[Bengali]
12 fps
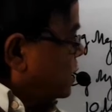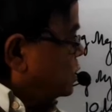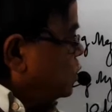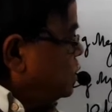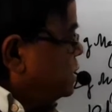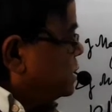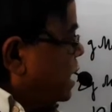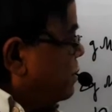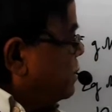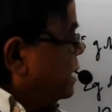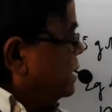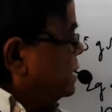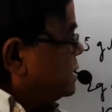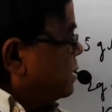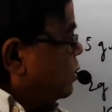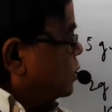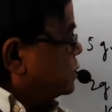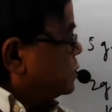আটচল্লিশ গ্রাম
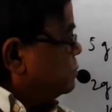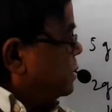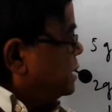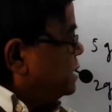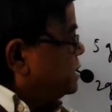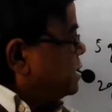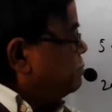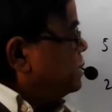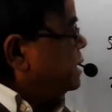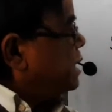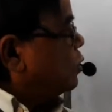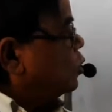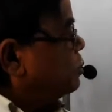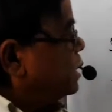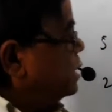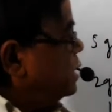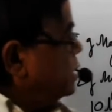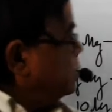ম্যাগনেশিয়াম ম্যাগনেশিয়াম বিক্রিয়া করবে